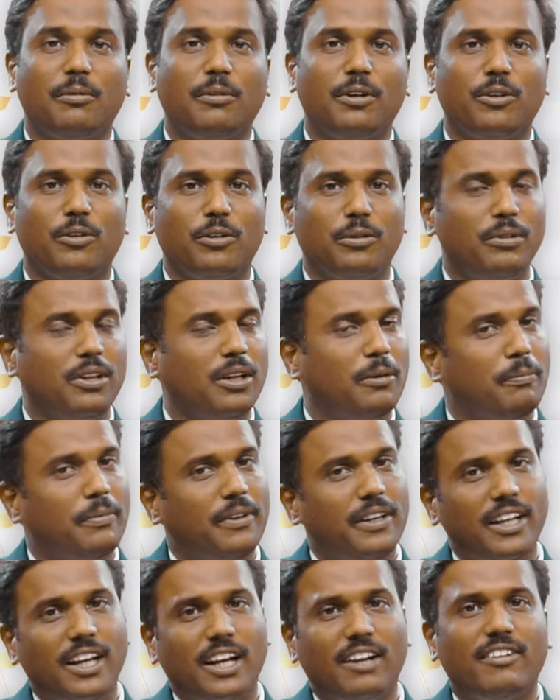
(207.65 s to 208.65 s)
நமக்கு ஒரு
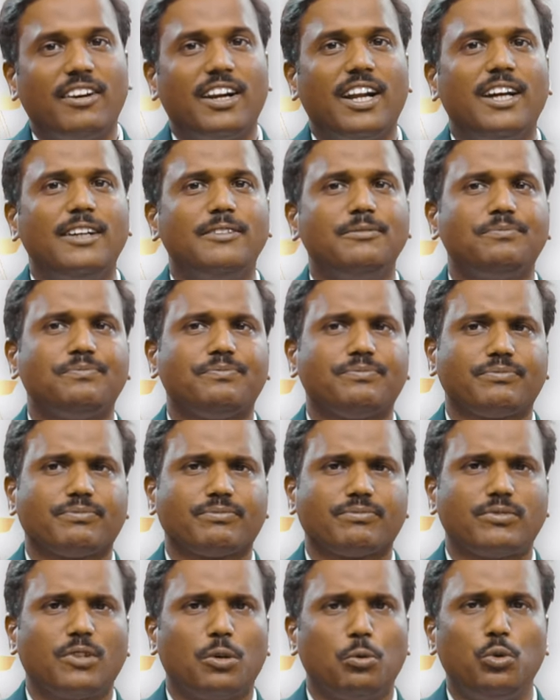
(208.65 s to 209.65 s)
மிகப்பெரிய லெவலில்
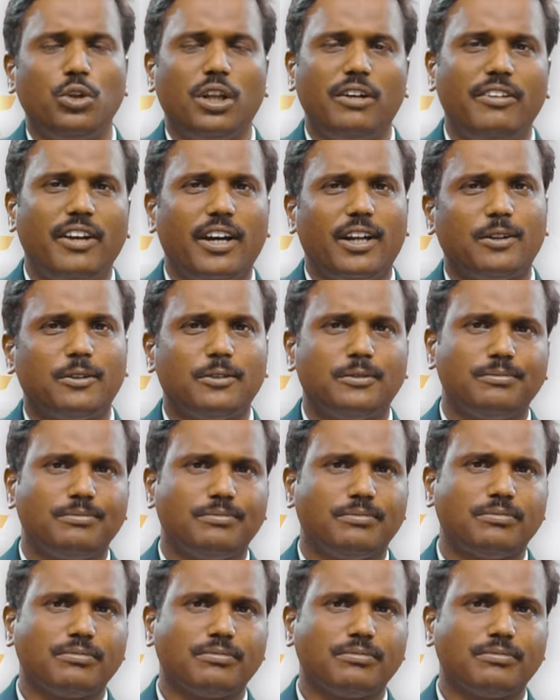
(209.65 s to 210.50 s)
உதவியாக இருக்கும்